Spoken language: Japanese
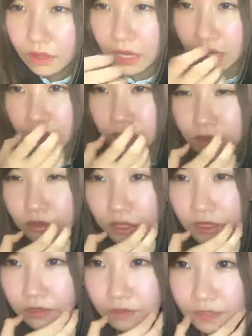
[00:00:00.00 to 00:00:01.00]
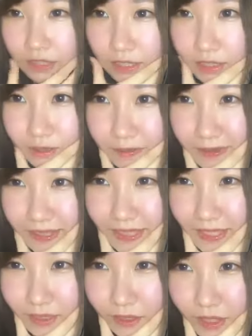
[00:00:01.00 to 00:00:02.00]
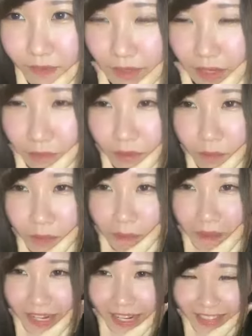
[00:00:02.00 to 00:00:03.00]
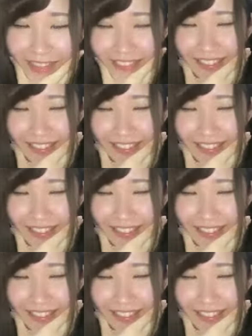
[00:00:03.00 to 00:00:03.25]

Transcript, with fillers: あすごいくまさんと大吉さんが「それはバカボンのパパね」って